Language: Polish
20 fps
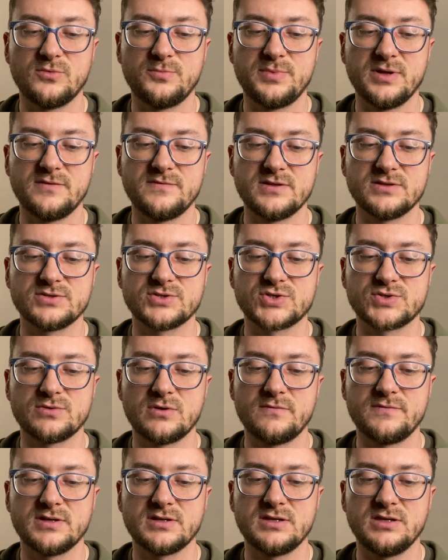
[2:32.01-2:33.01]
pewien
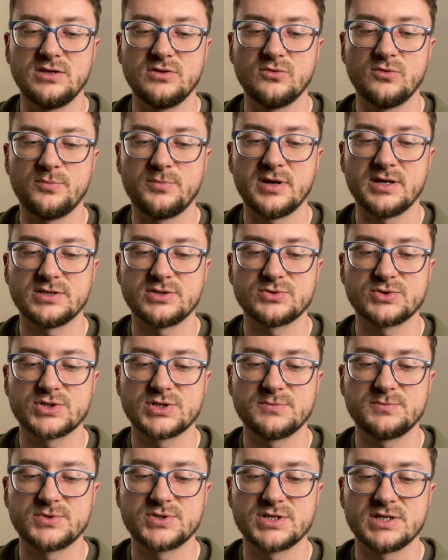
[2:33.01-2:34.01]
człowiek i
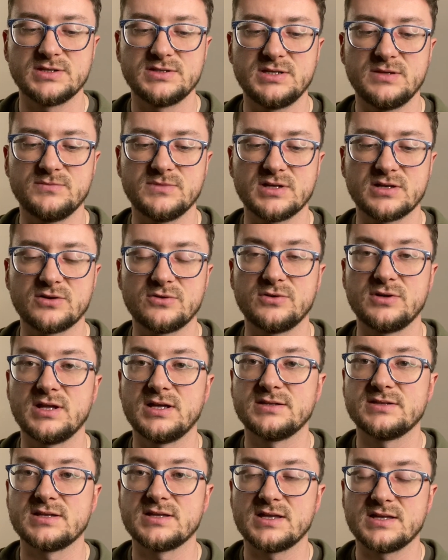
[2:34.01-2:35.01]
upadłszy przed nim na
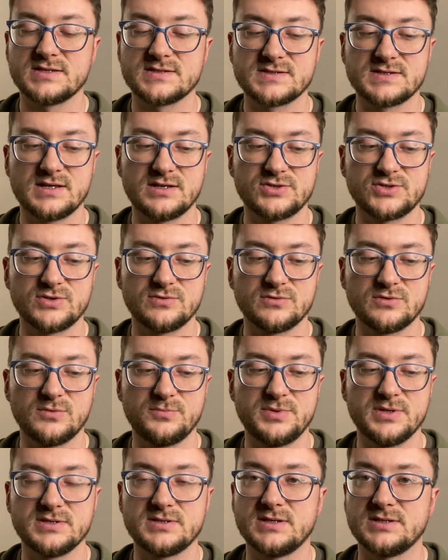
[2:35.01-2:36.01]
kolana, zaczął go
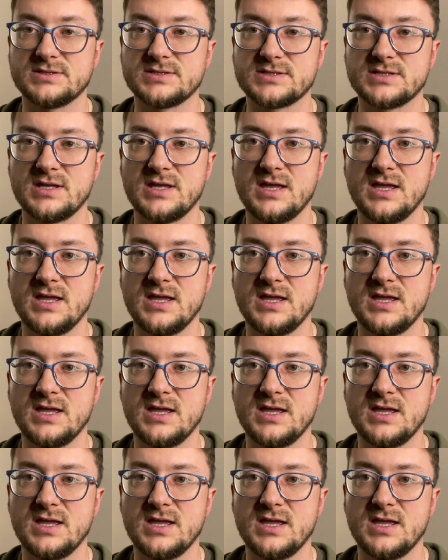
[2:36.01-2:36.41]
pytać –